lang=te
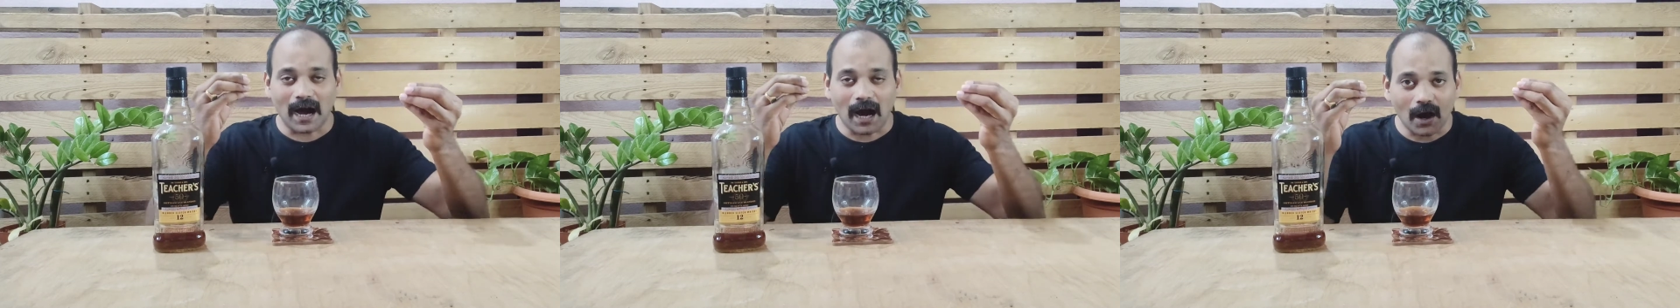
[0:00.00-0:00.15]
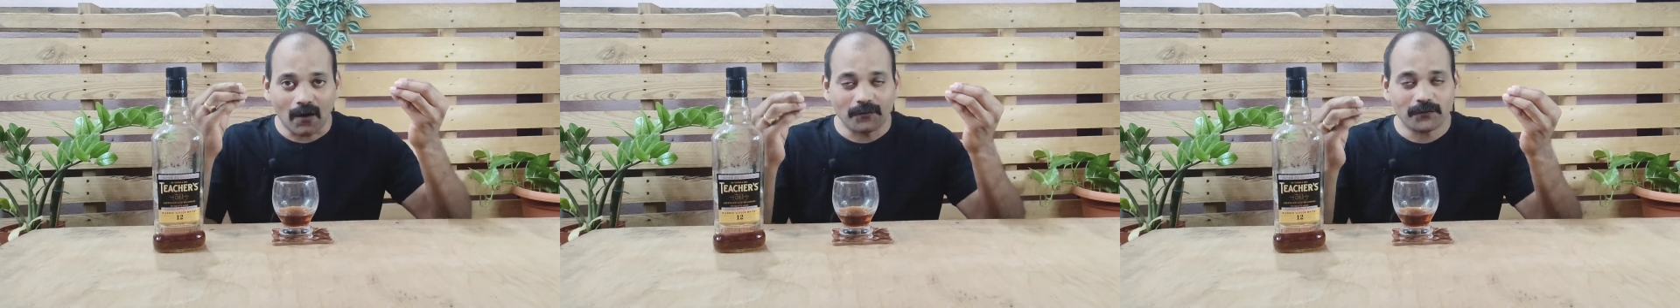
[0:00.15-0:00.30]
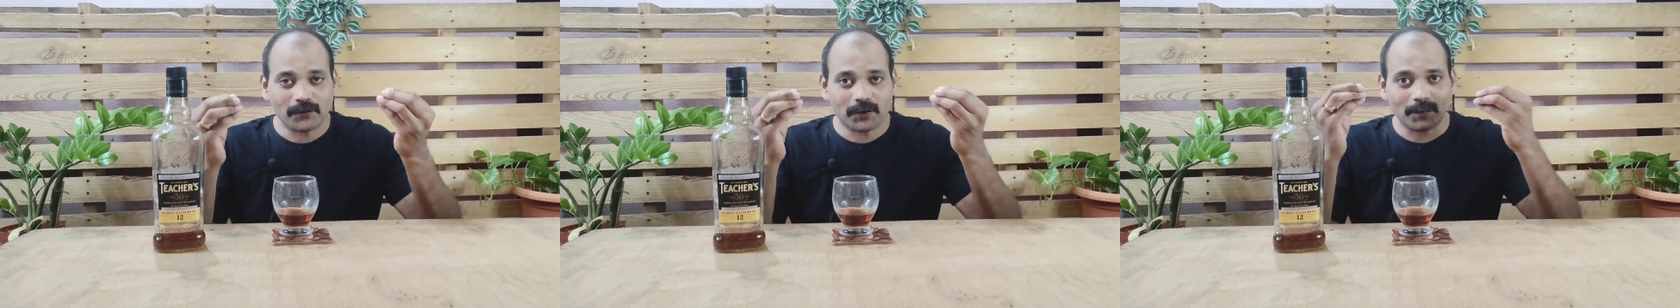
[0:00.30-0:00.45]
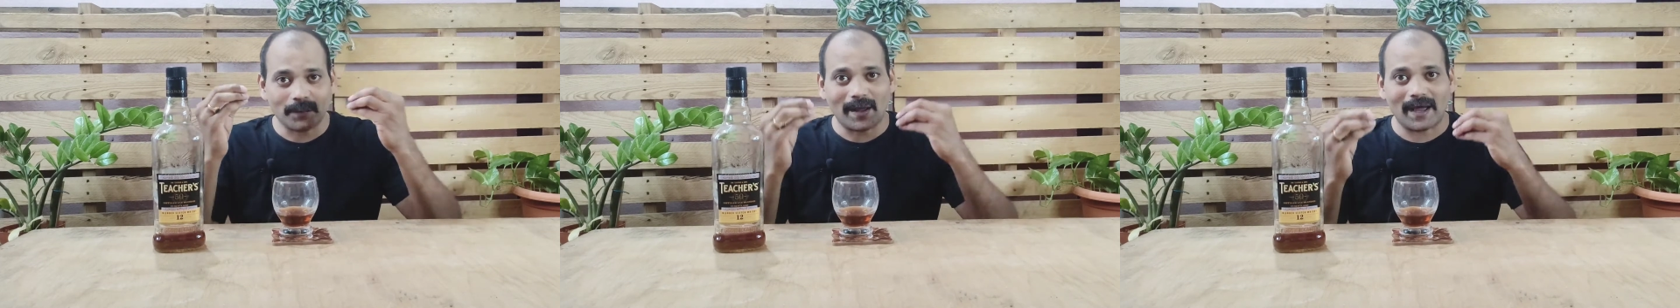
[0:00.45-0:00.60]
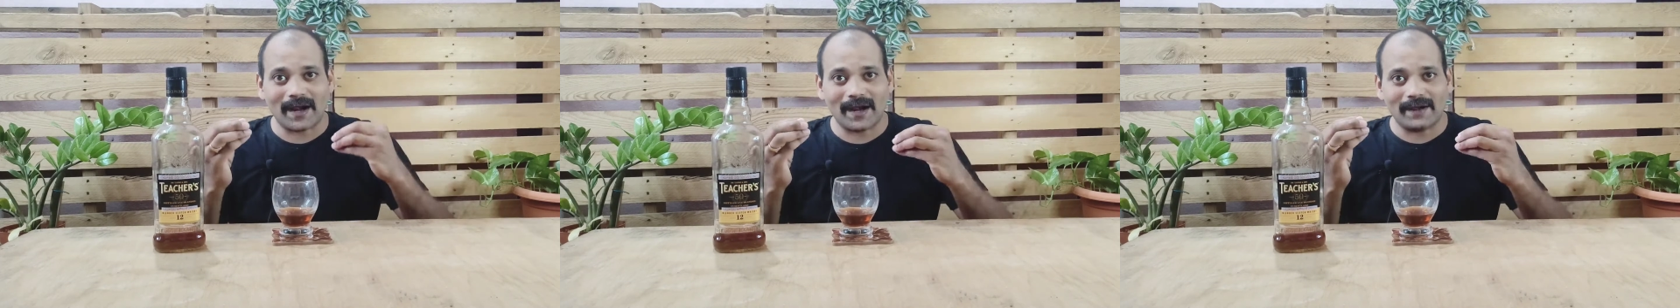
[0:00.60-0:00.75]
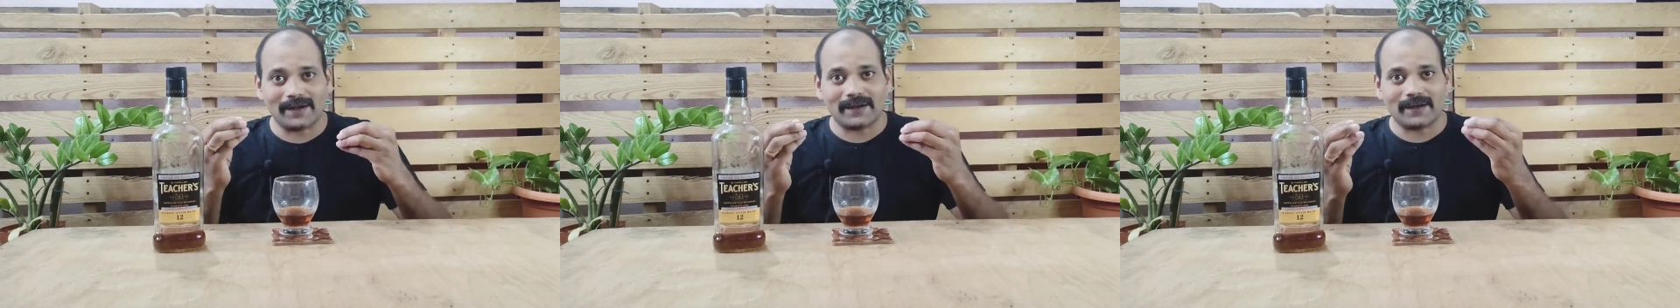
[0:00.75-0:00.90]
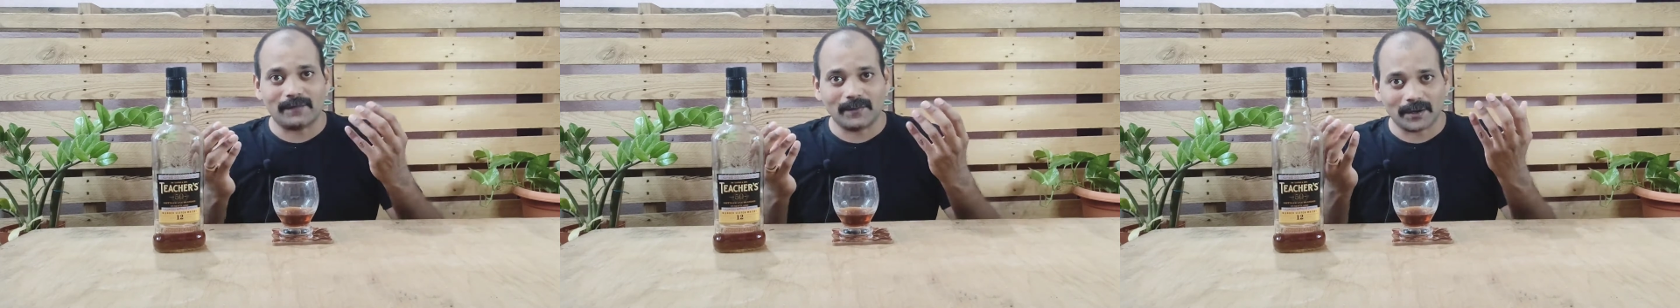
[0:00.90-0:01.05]
ఆఫ్టర్
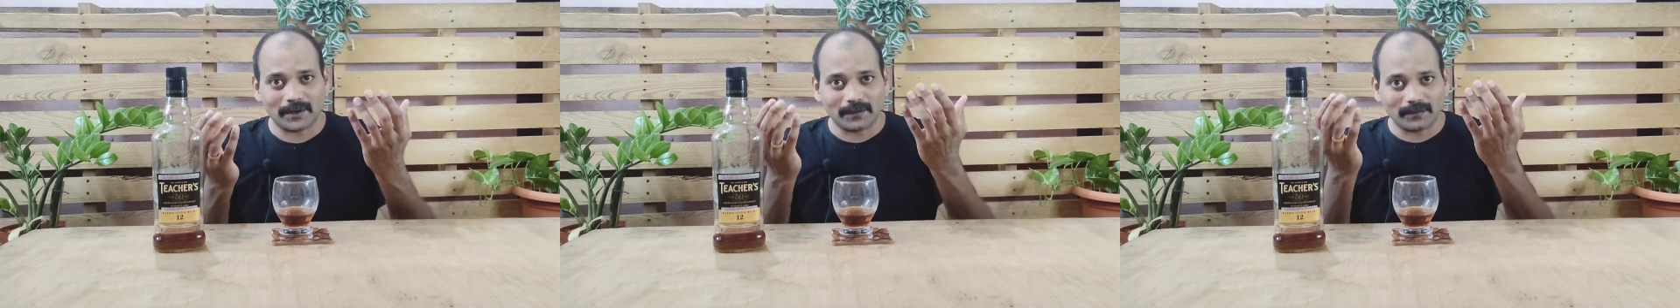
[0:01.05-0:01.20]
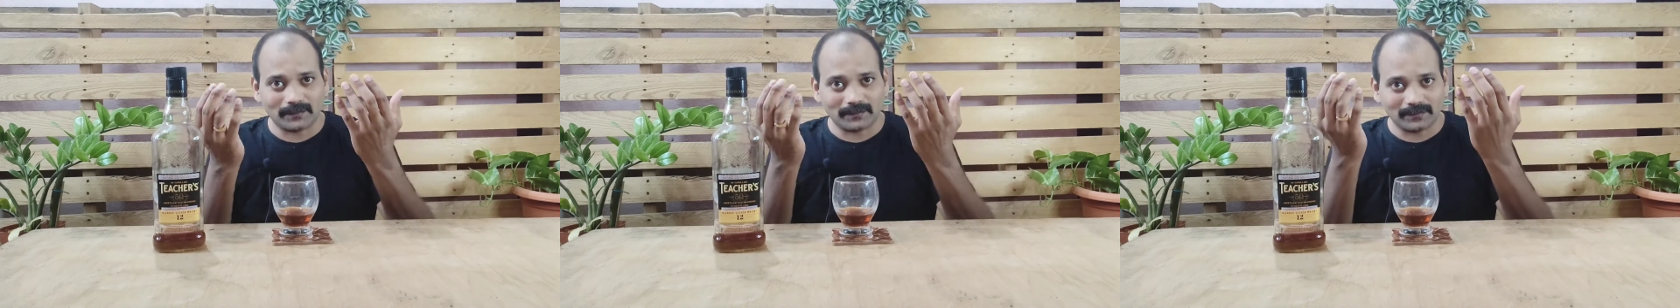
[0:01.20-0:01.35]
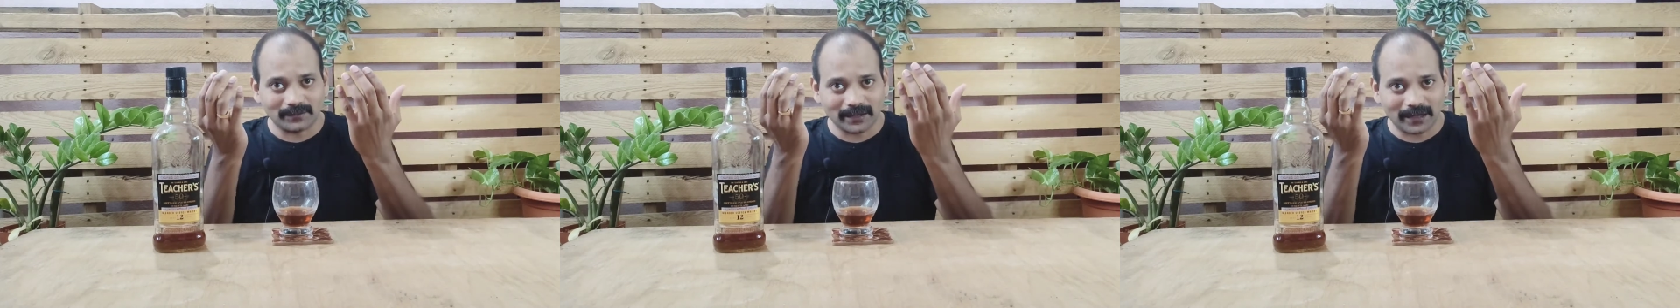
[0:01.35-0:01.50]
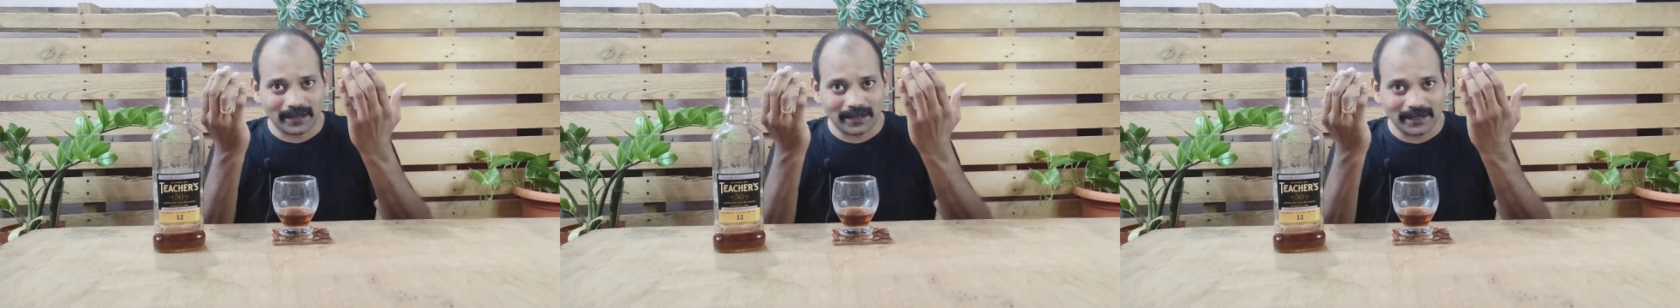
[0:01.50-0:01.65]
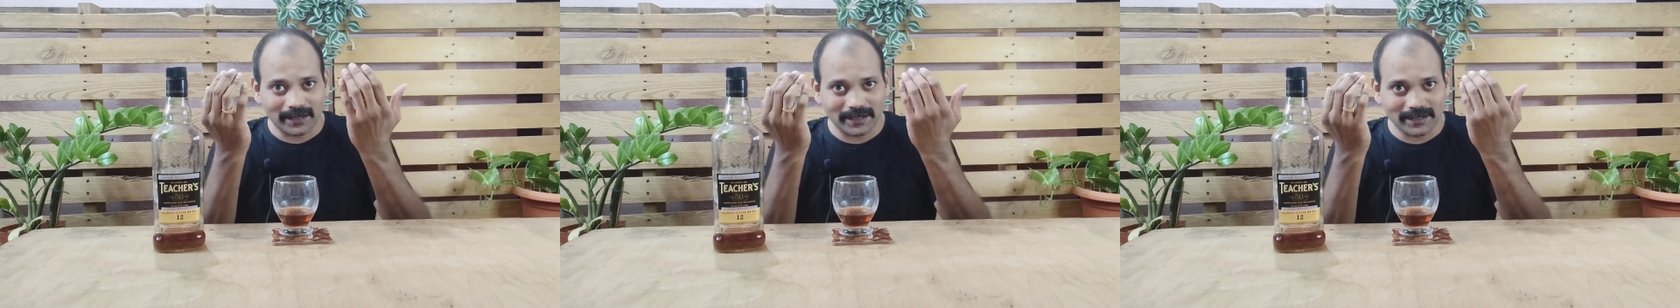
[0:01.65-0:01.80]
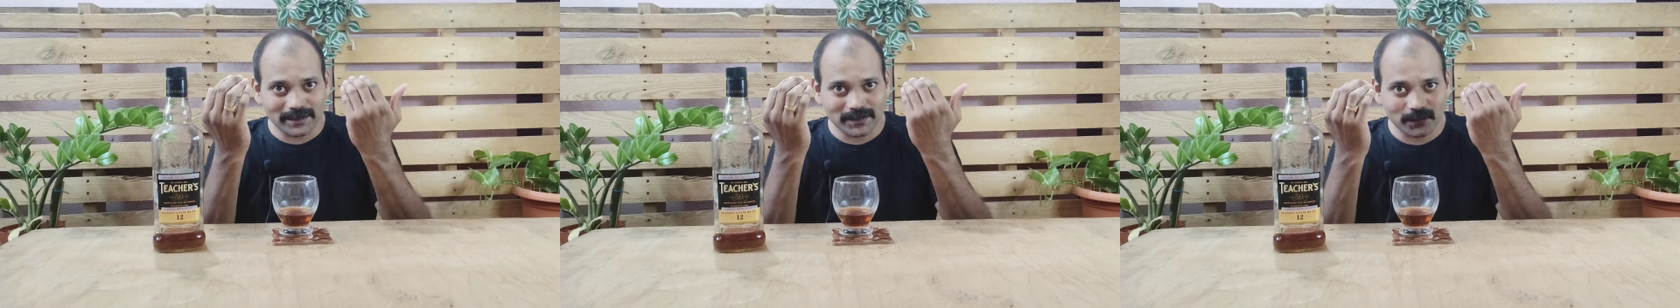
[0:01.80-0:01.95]
ప్యాలెట్ మనం దాన్ని